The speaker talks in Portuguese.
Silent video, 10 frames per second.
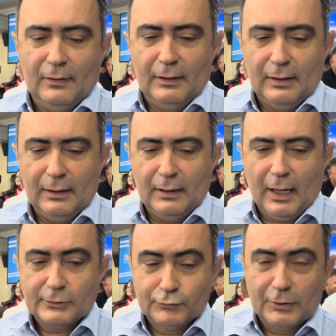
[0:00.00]
é,
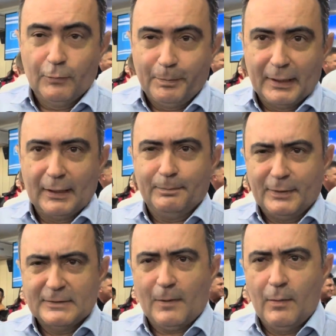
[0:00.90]
ajuda o,
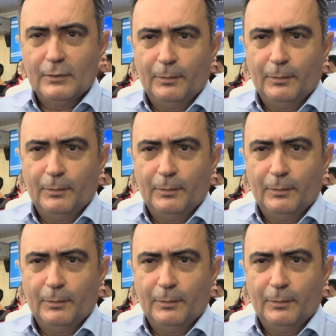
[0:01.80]
principalmente